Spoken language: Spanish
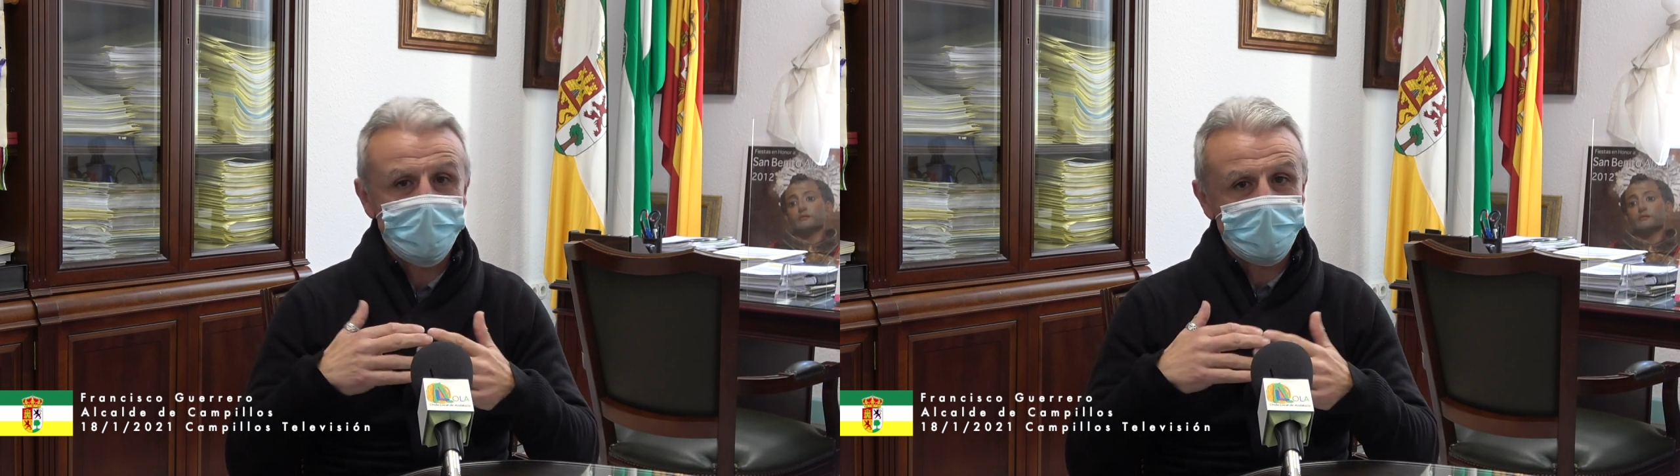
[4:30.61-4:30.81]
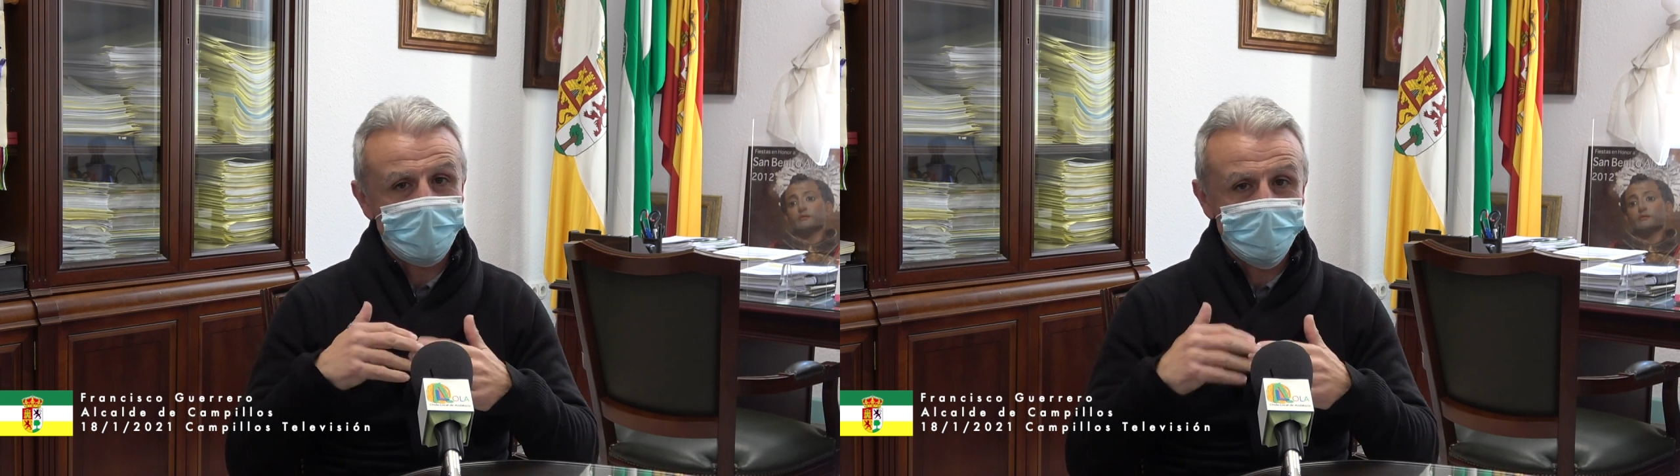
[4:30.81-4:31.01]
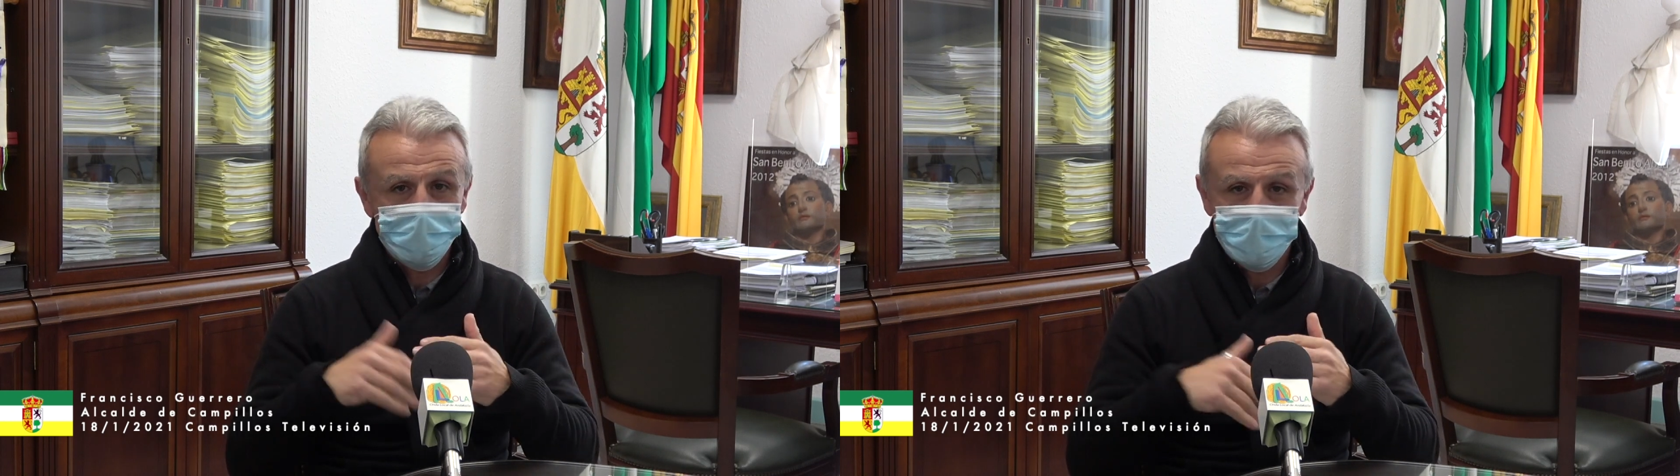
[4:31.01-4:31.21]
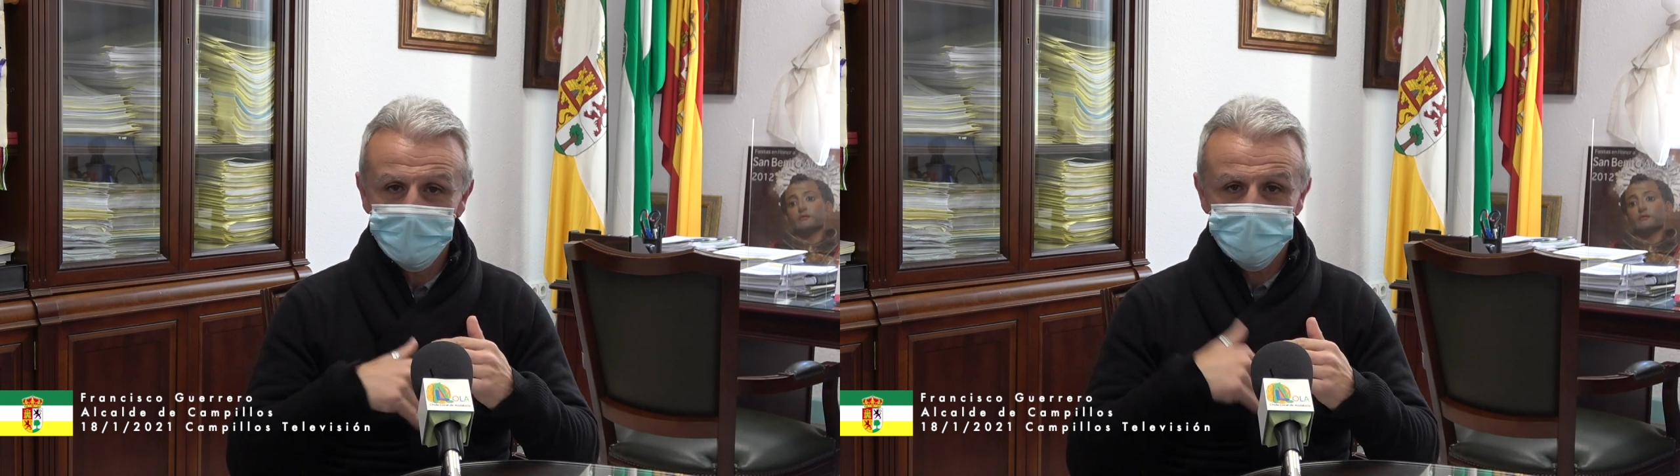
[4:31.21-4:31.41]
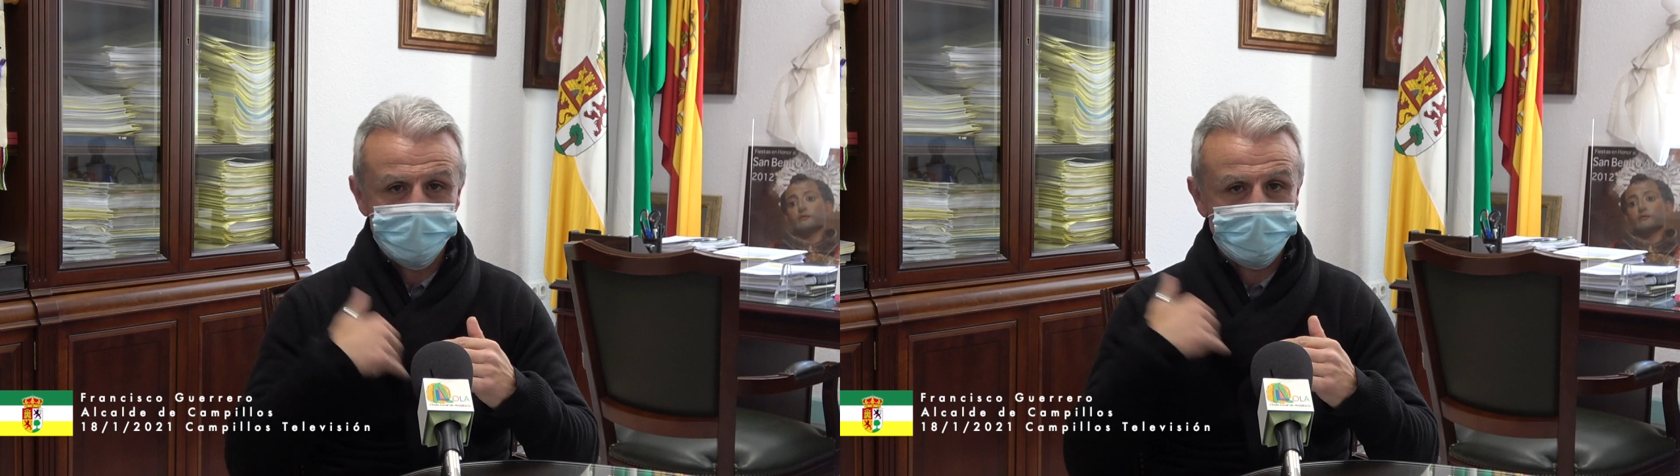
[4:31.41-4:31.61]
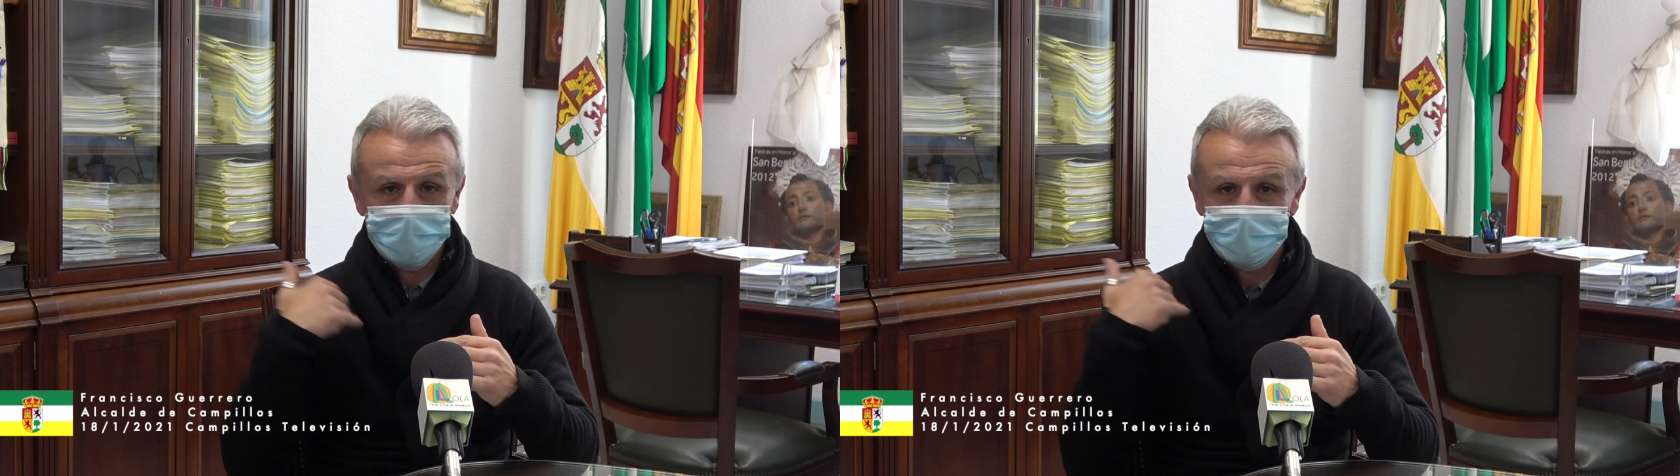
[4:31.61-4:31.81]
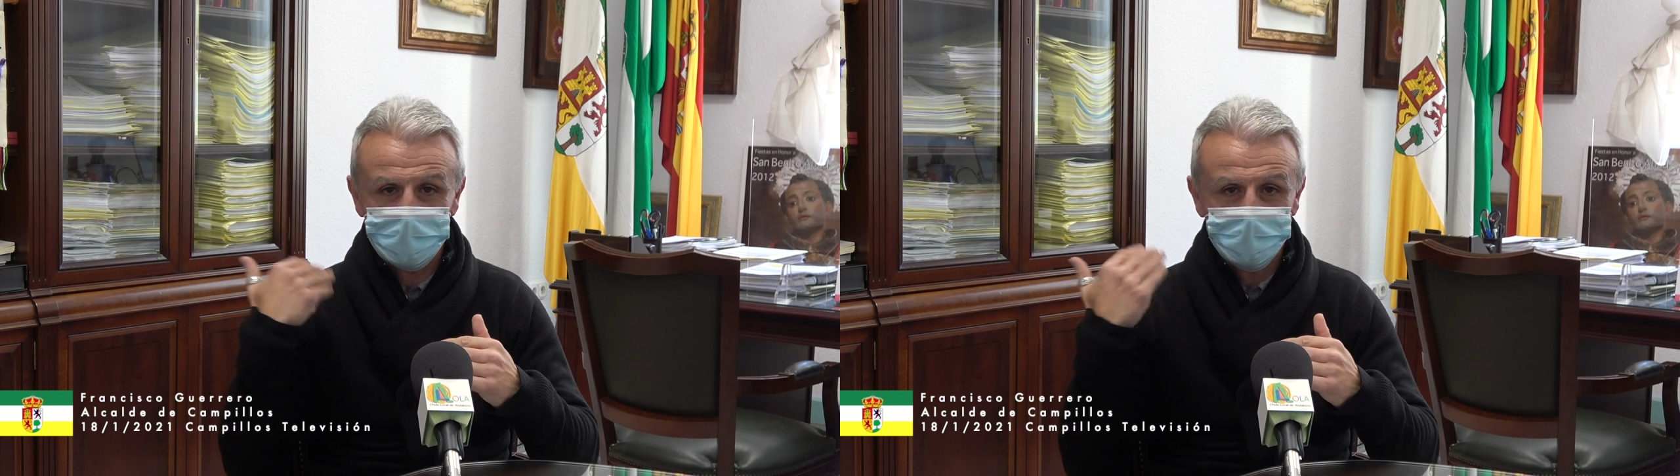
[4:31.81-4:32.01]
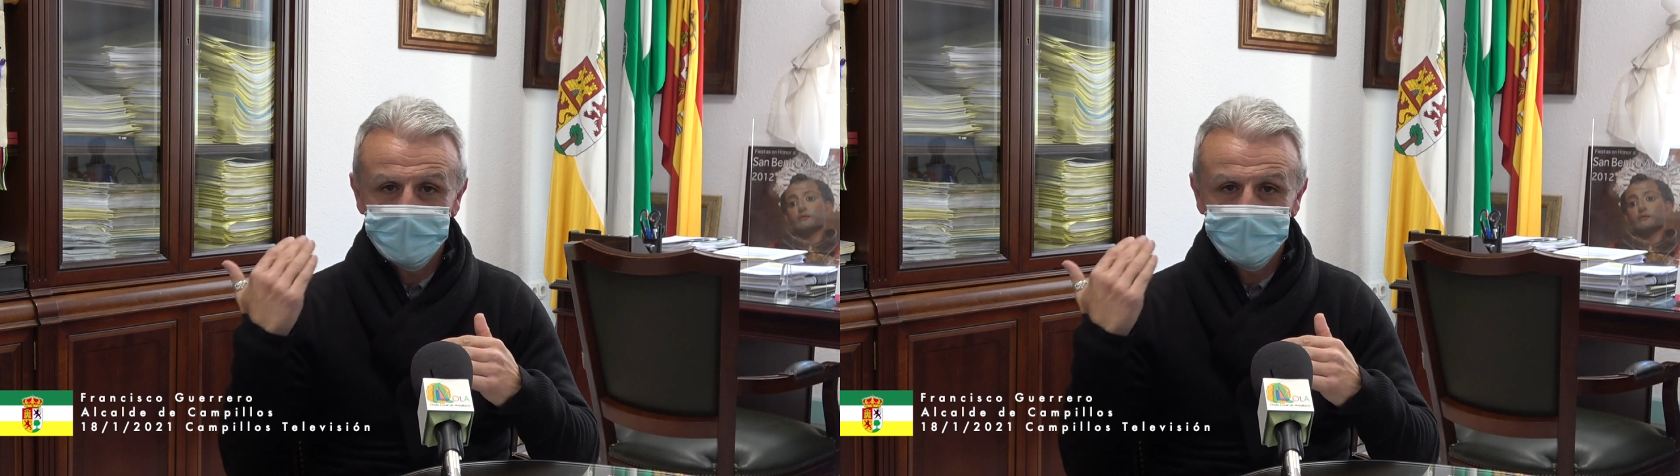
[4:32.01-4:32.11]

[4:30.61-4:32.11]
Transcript: mismo se puede ver